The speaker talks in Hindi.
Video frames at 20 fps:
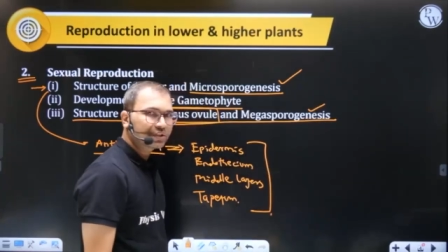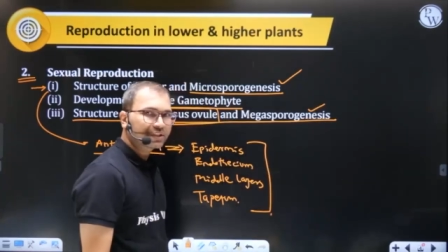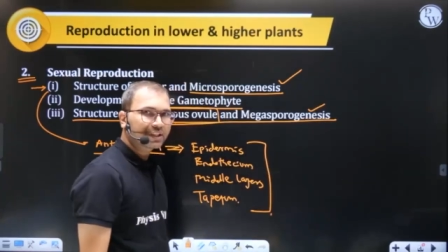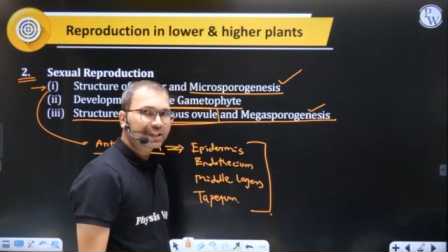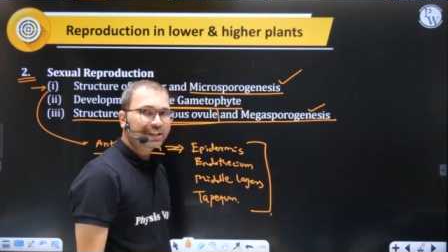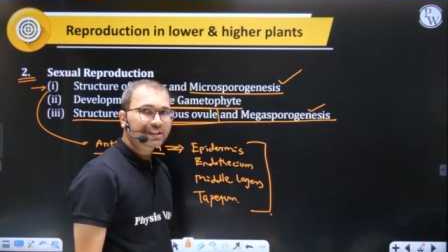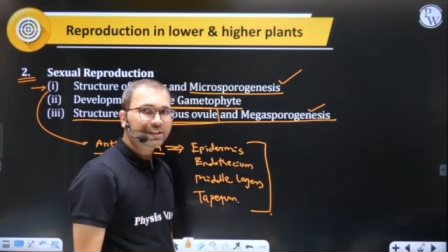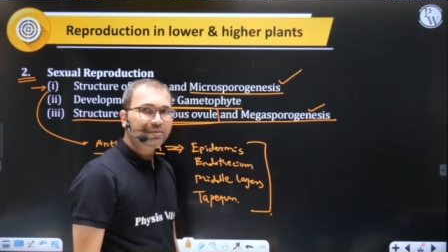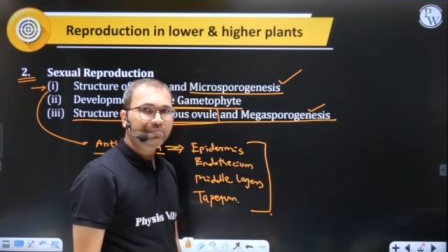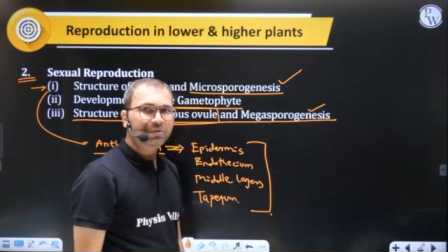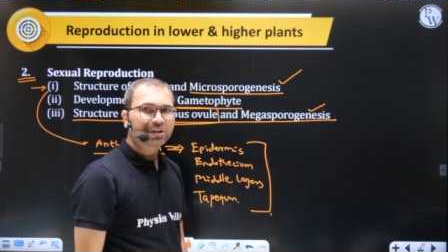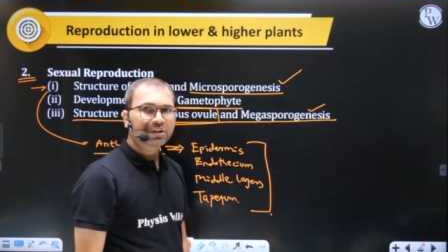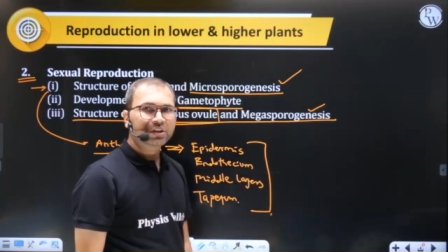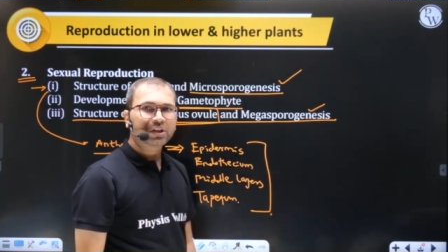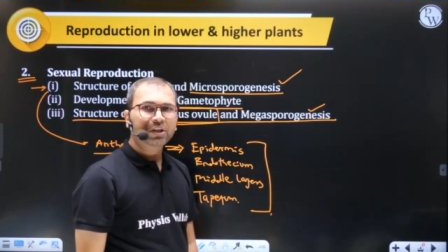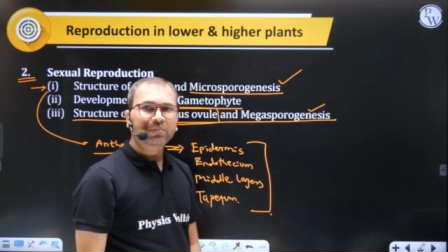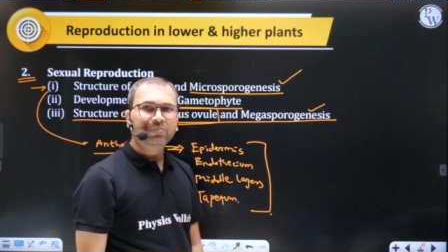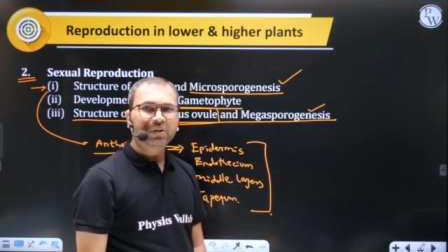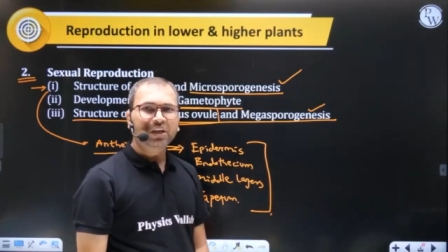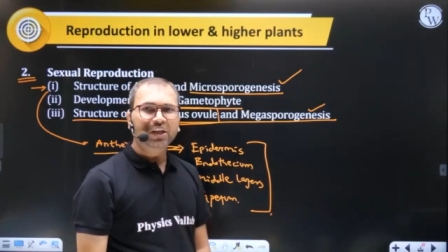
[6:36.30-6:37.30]
कैसे बनते
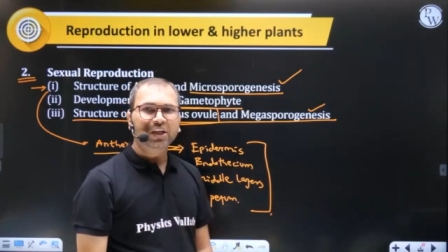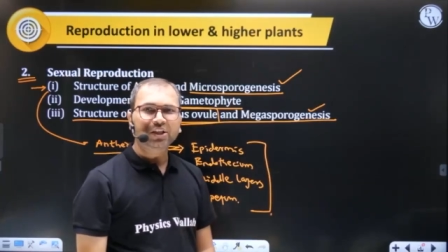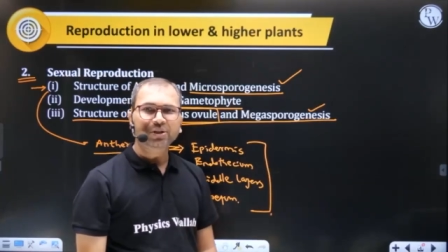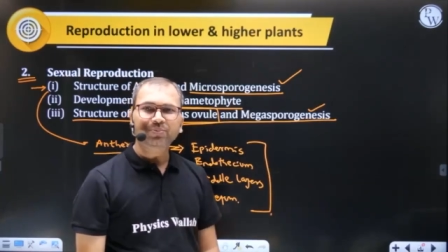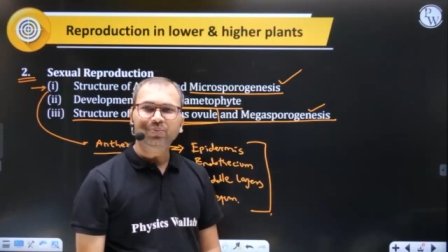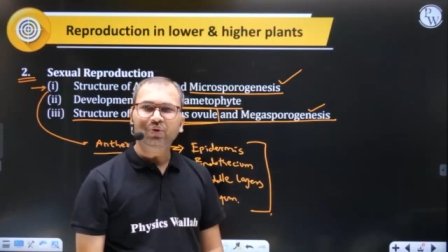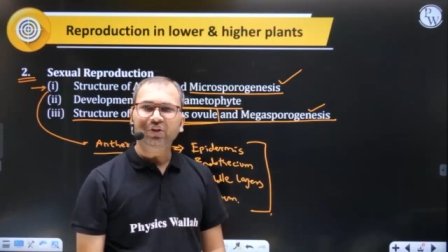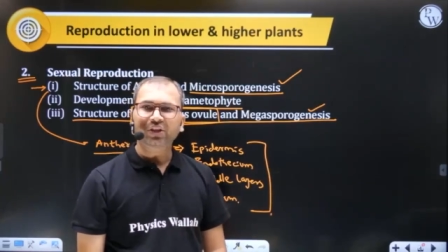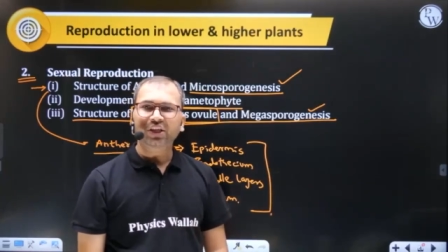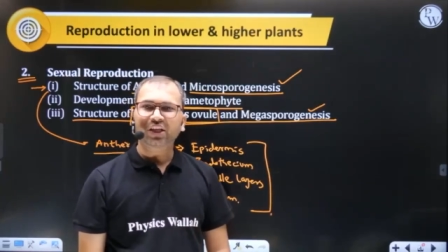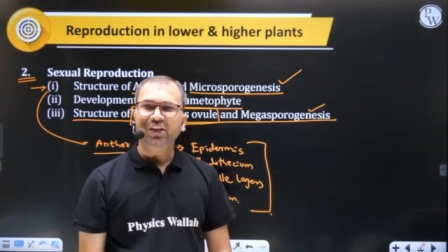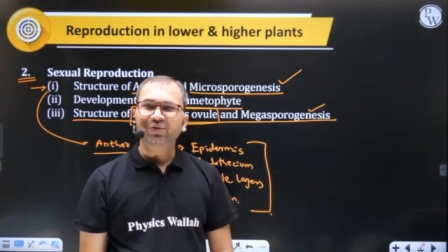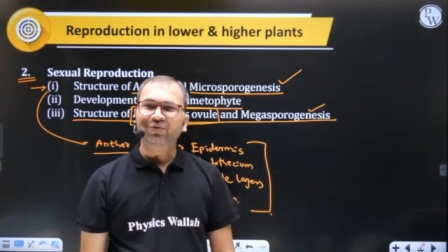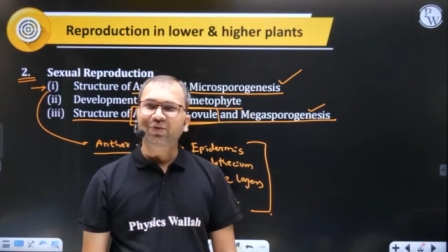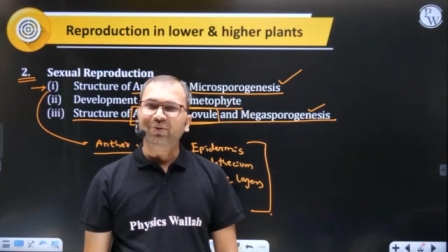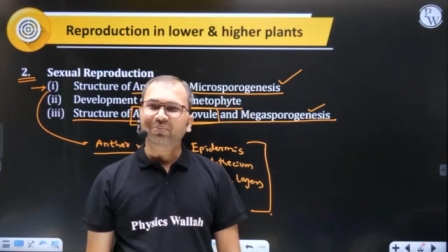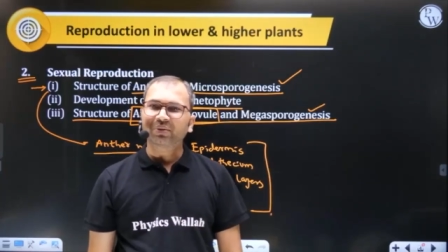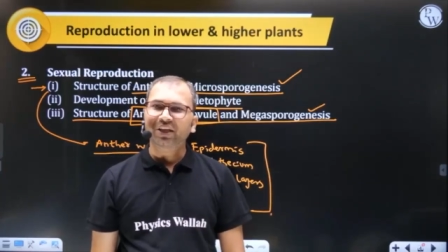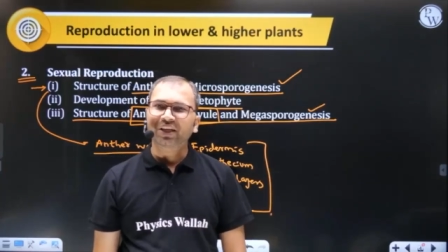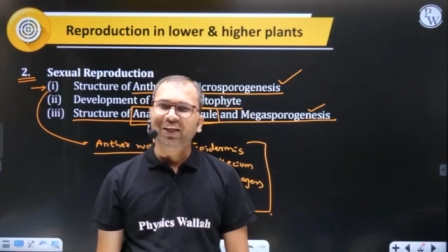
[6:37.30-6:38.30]
हैं मेगा स्पोर यानी
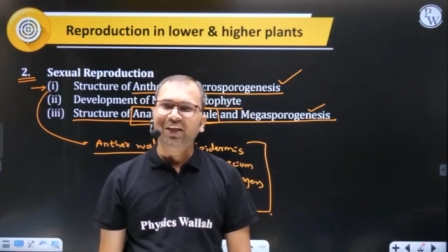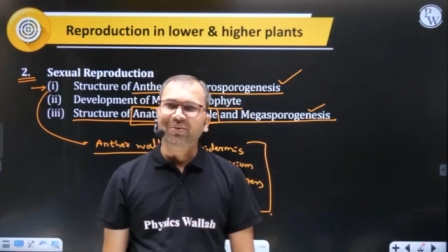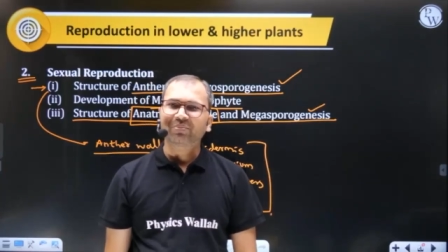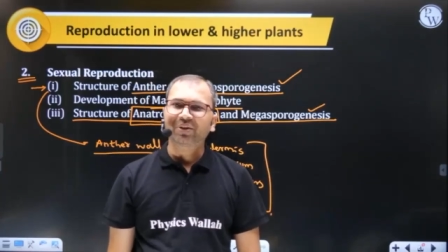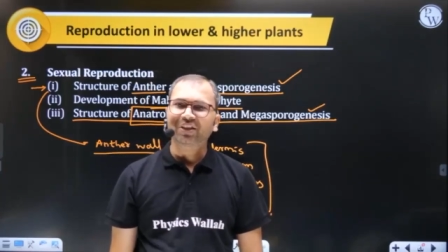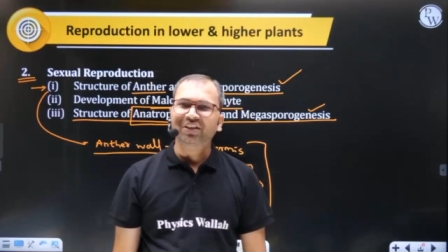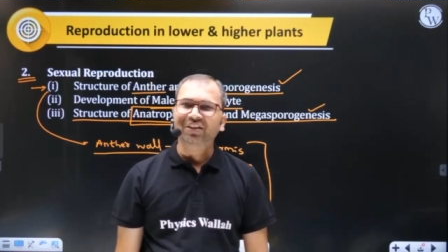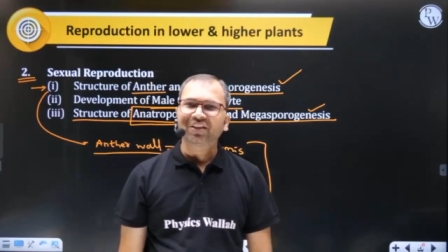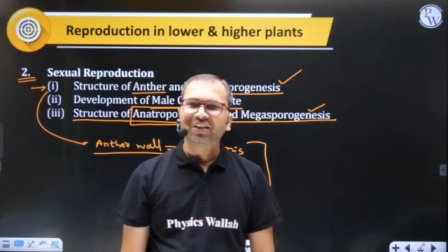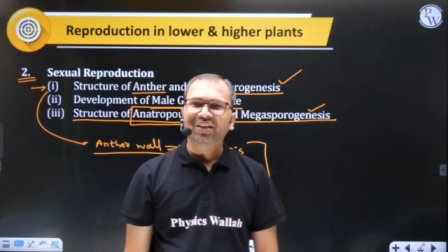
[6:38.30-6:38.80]
फीमेल गैमेट